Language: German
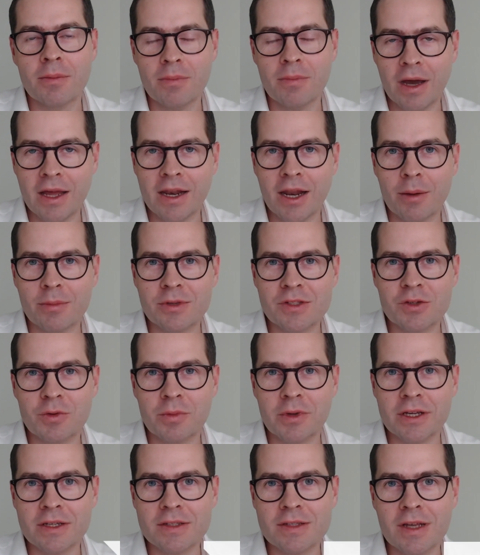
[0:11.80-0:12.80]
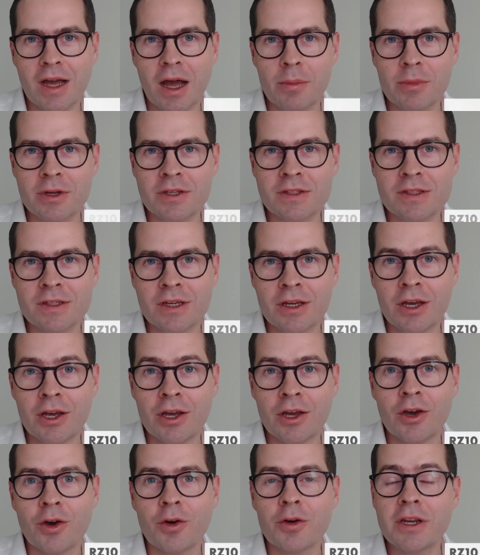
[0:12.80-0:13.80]
Mein Name ist Tobias Harmes
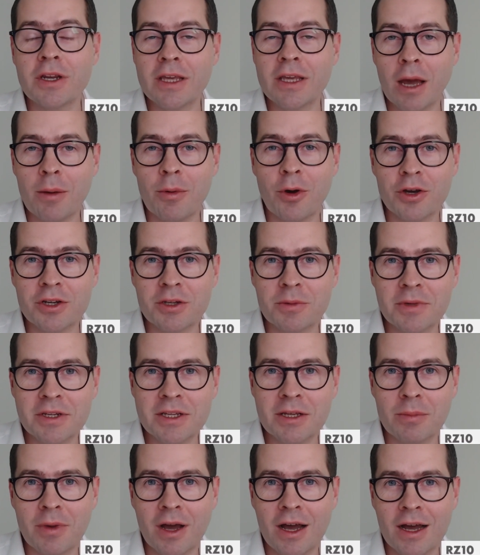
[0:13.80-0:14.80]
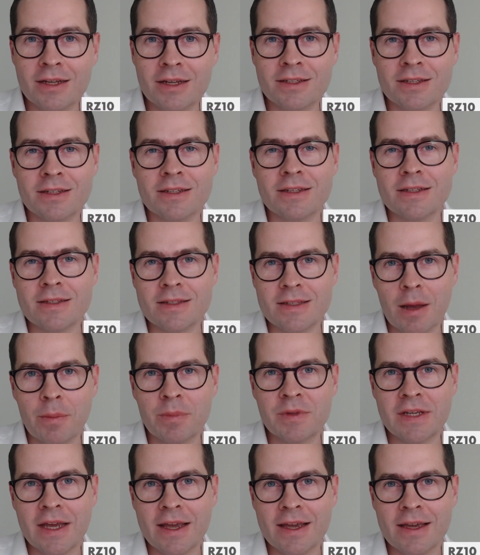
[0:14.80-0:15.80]
und ich habe heute mitgebracht die
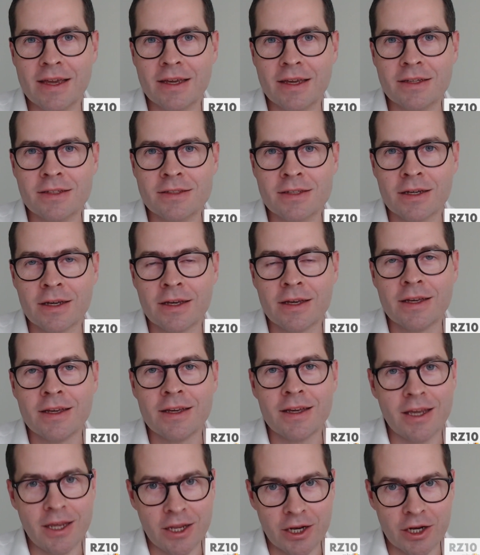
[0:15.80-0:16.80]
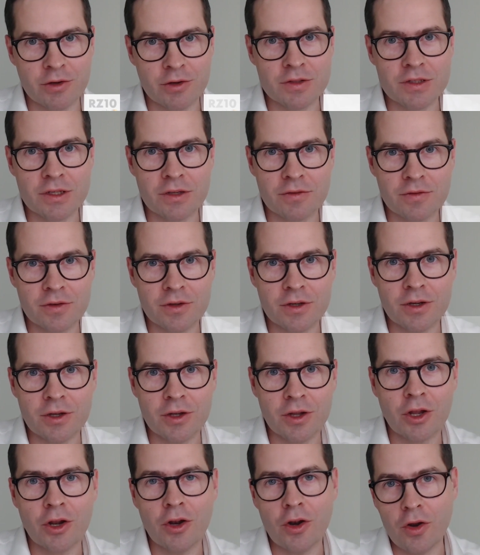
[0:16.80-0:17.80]
Sub-Tag-Ad
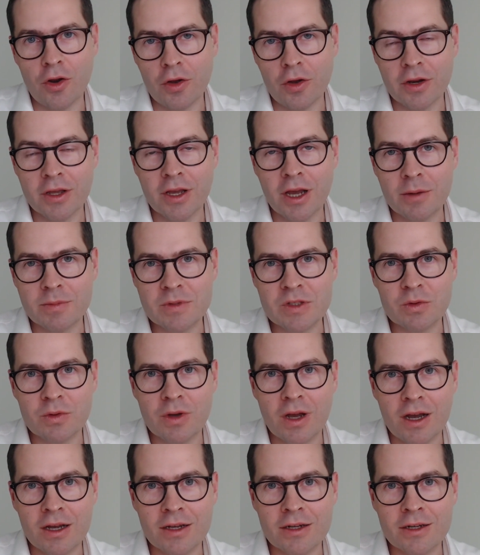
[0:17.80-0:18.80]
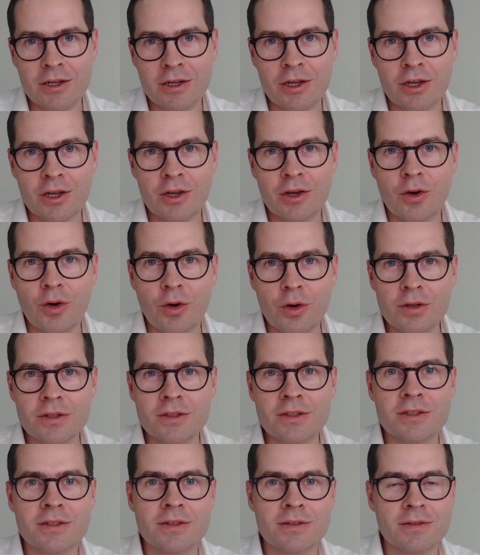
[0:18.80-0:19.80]
inklusive Learning Hub Zugang
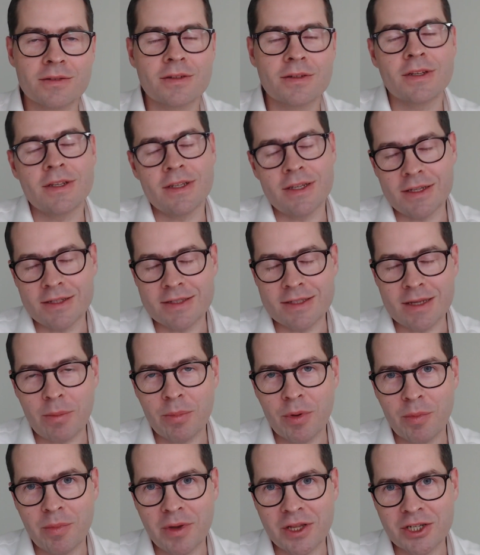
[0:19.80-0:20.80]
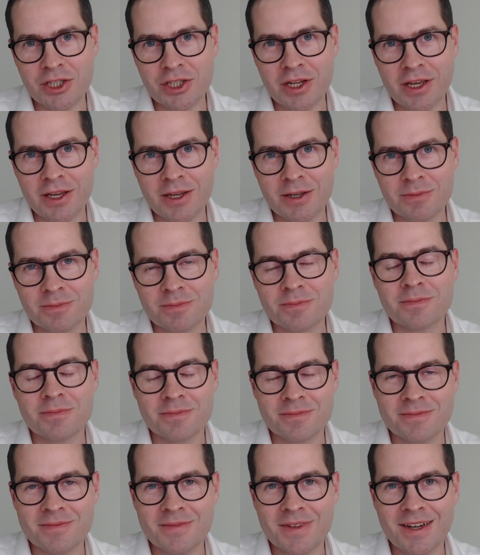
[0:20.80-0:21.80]
und den Sub Patch Day.
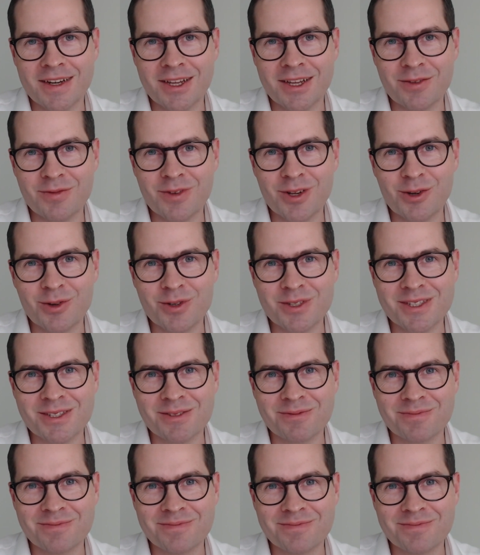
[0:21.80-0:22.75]
Legen wir los.